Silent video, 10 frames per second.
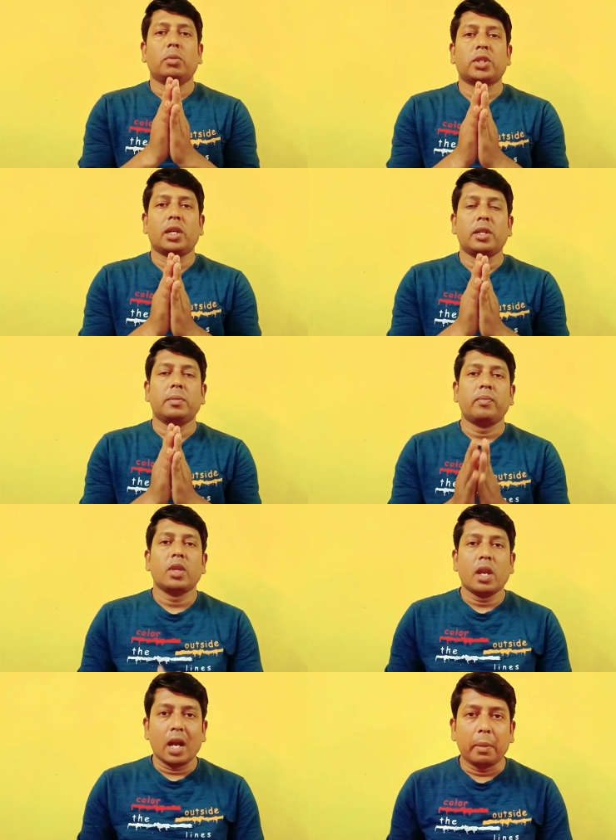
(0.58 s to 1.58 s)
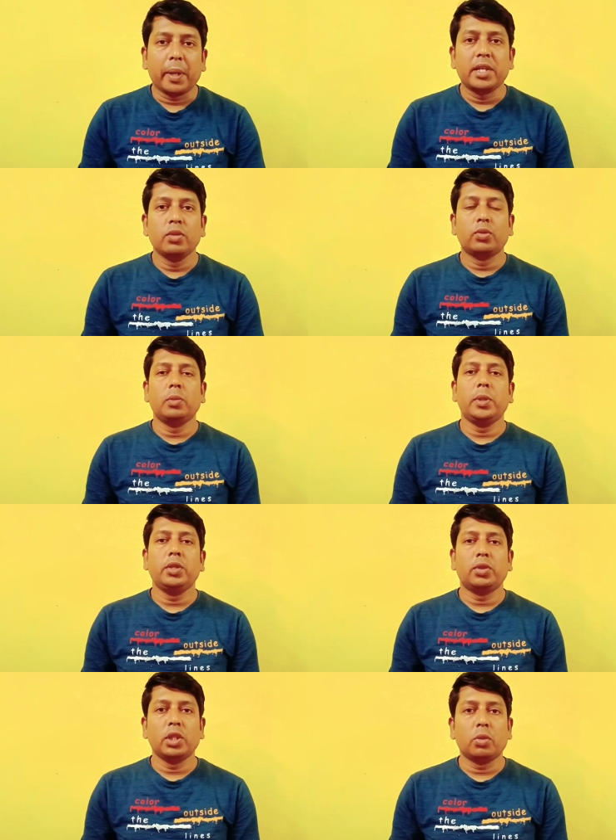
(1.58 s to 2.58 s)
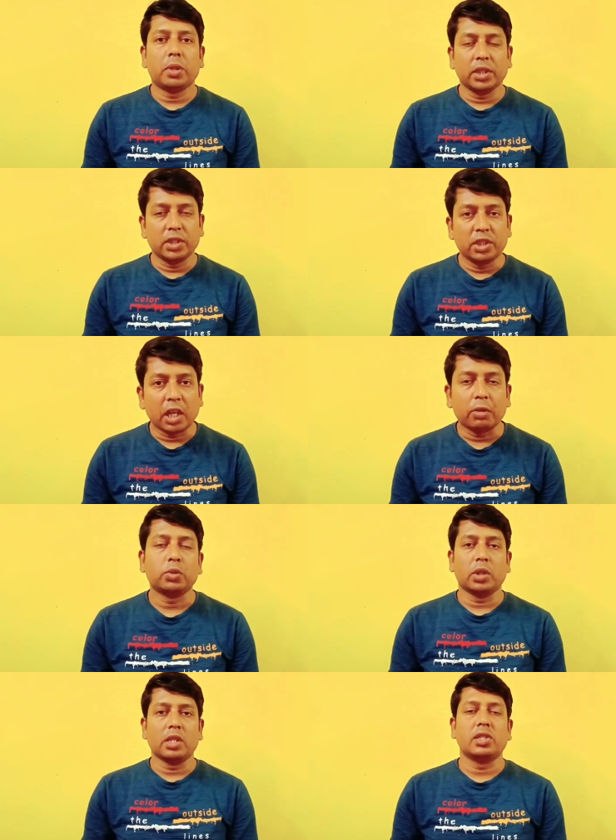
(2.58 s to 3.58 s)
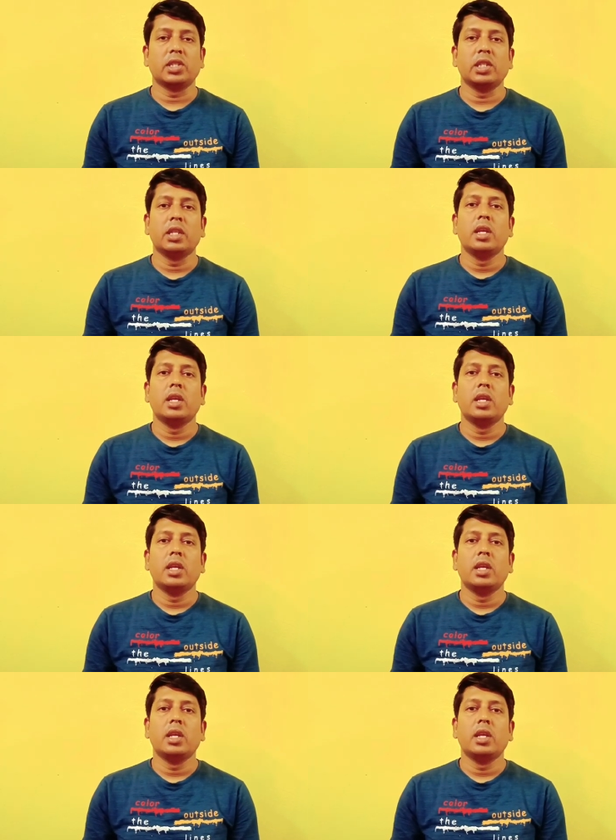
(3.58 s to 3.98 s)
নমস্কার আবার একটি নতুন ভিডিওতে তোমাদের স্বাগত জানাচ্ছি